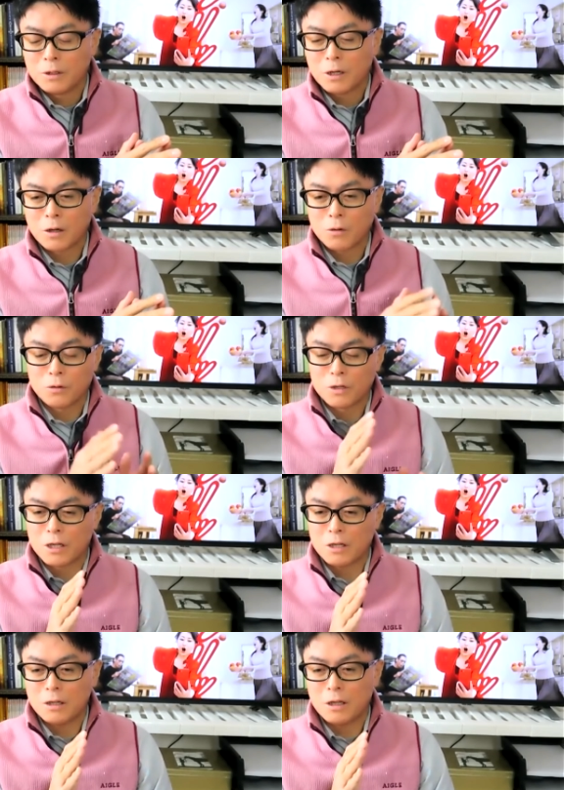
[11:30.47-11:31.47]
だからこの
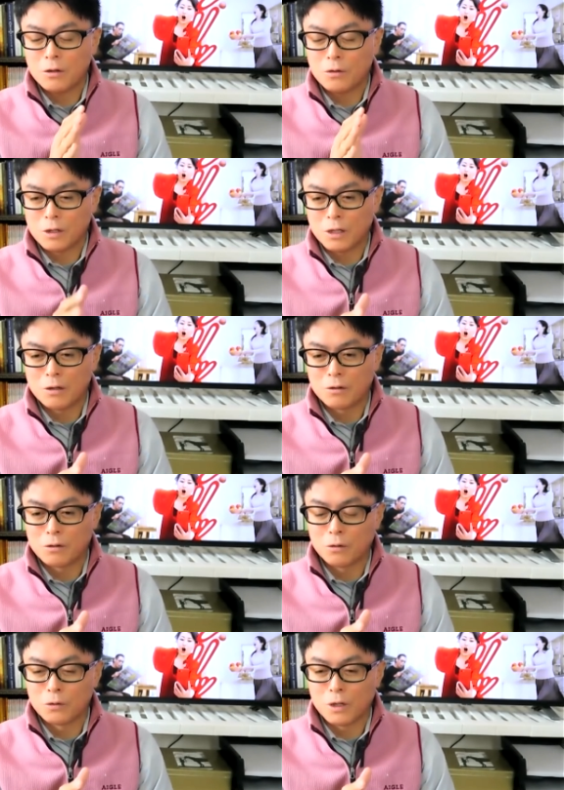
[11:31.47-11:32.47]
新年度になる
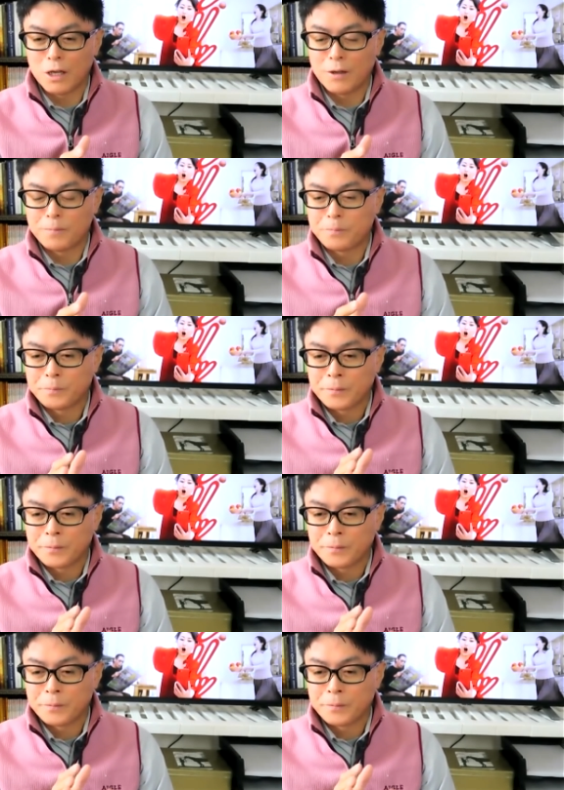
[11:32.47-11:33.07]
ことで、